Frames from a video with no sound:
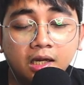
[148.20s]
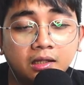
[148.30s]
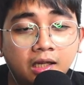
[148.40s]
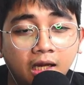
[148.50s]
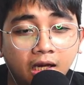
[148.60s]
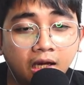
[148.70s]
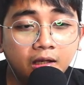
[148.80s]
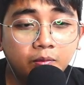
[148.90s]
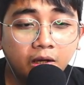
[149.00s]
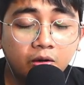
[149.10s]

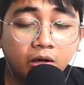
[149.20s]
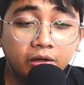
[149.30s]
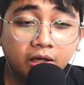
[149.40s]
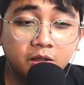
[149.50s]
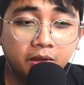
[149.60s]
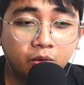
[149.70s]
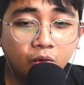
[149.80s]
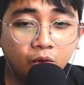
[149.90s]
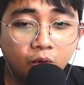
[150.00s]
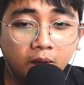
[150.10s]
Then, meron kayo guys
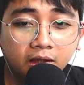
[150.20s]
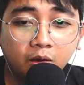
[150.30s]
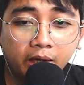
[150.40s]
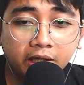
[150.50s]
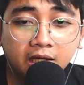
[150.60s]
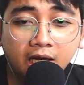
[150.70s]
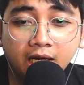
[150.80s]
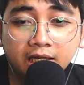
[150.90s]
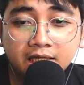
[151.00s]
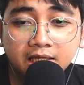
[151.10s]
matukukuhang reward
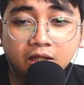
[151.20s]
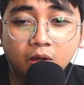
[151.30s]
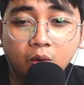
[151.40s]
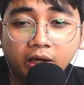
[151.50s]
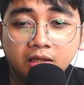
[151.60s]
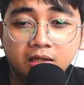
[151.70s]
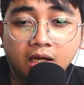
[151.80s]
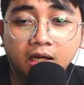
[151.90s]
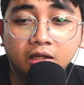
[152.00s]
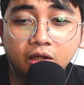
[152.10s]
na easy tokens
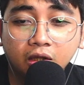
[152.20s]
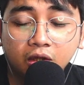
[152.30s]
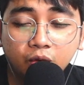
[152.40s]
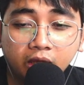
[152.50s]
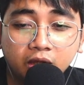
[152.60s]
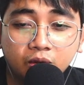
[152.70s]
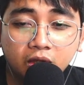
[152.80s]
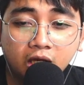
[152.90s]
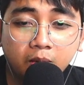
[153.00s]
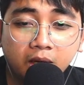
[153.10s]
and you can use
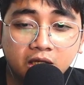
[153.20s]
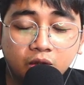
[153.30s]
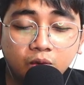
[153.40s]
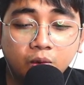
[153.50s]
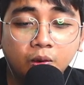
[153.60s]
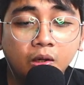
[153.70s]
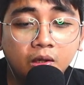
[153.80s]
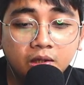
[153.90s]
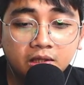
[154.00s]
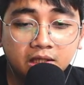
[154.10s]
them as you
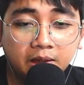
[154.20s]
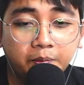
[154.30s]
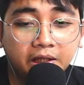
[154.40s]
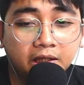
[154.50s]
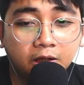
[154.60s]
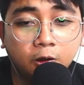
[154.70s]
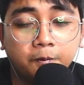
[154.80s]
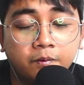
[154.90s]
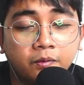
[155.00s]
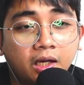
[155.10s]
see fit, no?
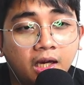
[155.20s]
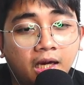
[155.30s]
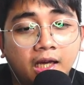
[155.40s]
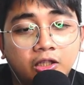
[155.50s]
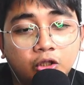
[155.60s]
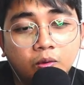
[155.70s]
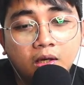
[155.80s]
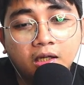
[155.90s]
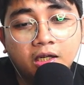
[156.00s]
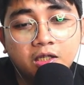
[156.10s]
And dito
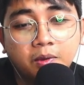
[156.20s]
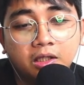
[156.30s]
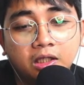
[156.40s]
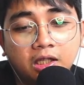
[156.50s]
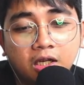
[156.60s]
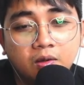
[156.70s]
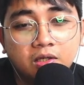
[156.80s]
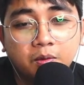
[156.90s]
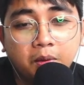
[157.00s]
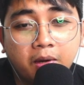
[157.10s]
nga guys, makikita nyo rin
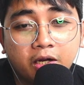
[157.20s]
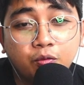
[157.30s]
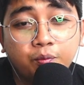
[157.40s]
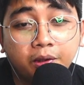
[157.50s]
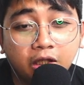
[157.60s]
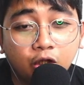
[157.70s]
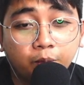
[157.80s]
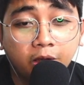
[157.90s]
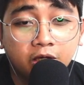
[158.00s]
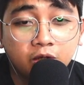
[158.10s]
sa baba yung free
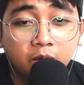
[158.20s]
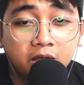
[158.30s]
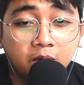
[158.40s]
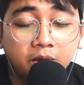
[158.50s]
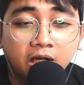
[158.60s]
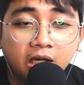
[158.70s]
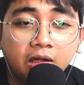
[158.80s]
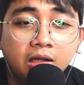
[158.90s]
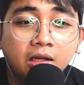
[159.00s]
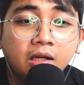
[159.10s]
to play. So, ibig
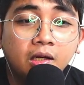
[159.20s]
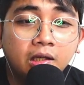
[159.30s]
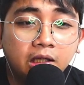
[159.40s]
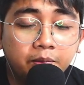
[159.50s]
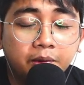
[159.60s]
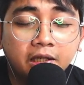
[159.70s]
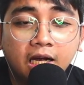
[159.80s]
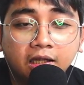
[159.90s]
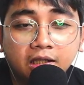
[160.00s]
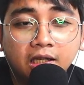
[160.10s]
sabihin, libre
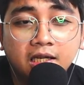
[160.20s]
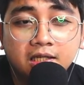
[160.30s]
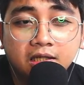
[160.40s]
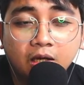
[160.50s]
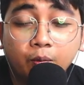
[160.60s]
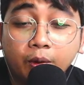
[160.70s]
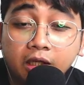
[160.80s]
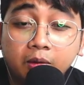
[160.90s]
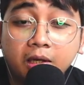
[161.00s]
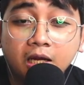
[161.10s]
natin guys na
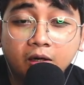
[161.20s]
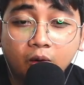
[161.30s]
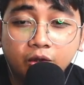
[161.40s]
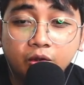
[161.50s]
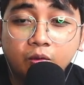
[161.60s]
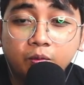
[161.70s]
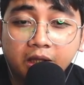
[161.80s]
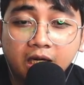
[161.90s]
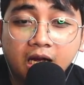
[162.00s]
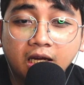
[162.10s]
pwedeng malaro yung
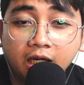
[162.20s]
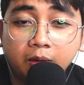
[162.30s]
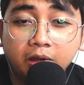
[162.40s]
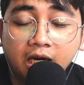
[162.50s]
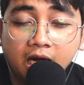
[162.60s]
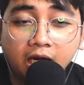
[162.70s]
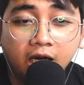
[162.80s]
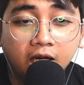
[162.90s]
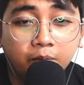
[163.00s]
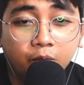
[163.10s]
pinaka-game nila.
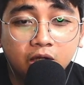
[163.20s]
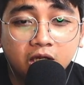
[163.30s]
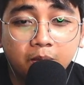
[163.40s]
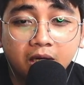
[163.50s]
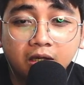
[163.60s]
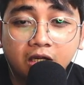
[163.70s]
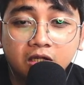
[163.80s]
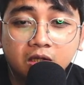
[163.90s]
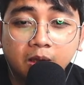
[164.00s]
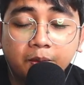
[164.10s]
And once na
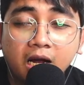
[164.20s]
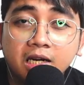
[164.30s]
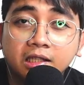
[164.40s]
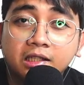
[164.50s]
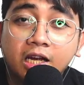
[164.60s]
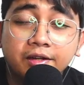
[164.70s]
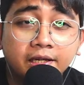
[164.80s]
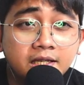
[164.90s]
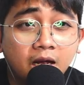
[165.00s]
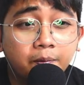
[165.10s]
mag-register pa nga lang tayo
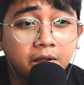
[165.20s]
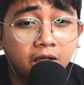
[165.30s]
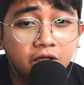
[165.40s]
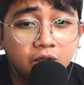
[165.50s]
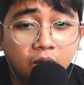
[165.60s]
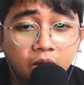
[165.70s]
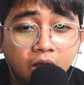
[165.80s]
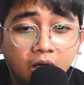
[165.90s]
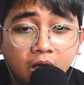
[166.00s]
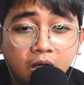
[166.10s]
guys sa application,
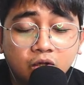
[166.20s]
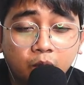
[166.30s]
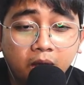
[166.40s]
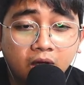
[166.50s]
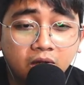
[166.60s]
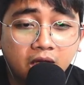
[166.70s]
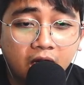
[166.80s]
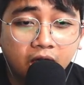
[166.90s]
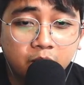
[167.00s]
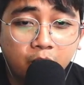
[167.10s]
so meron
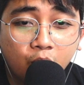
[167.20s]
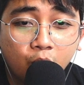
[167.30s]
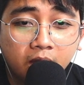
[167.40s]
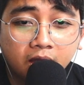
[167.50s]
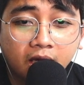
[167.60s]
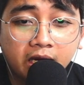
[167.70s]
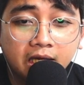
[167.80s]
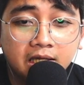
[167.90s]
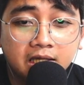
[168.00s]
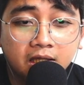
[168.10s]
tayo guys makukuha ang
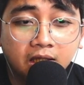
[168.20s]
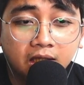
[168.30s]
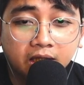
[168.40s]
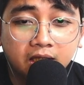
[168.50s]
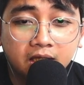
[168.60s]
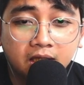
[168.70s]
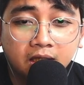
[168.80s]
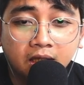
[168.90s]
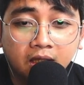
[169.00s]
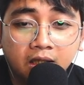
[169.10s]
trial sneakers,
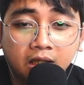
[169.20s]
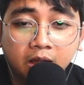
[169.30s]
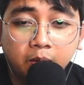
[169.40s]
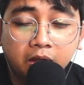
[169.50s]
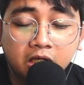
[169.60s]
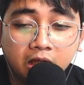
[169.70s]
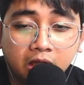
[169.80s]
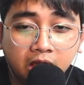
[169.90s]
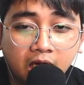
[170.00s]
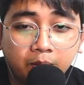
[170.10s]

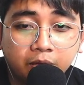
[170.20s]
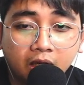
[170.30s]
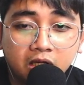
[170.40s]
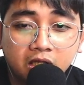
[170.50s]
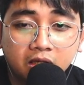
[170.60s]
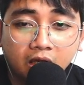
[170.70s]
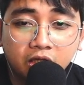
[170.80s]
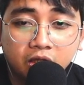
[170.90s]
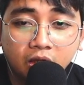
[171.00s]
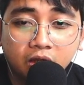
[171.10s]
immediately after
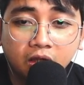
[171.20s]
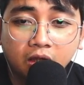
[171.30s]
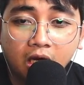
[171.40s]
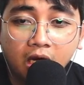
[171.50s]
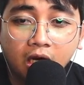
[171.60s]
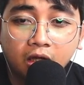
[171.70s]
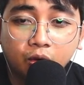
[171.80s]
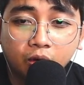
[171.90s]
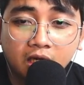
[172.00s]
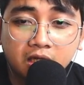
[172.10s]
registration and
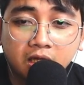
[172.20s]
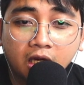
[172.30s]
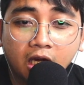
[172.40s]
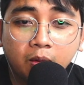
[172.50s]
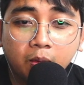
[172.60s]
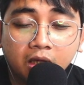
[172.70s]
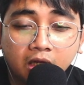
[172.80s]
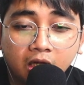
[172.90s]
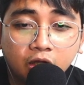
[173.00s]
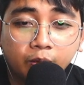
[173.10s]
to test the game and
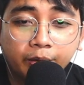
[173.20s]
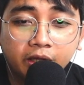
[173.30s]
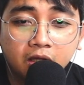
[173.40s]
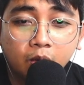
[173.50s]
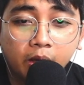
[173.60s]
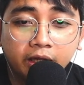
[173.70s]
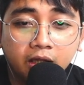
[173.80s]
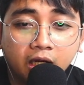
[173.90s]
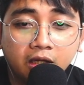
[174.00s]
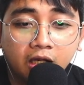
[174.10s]
get your first
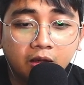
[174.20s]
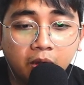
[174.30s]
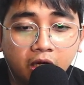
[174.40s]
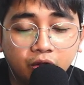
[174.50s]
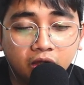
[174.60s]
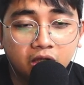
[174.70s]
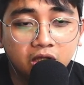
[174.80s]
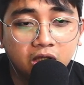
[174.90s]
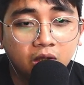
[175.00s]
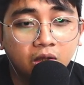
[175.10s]
reward and then make your
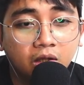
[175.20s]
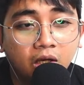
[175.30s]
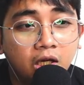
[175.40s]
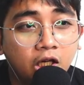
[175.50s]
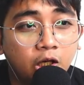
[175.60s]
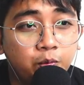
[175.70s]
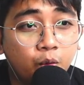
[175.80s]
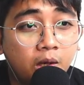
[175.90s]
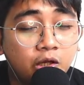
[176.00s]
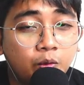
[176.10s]
decision if
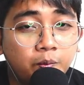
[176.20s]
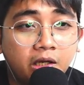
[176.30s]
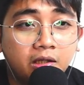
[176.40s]
you want to play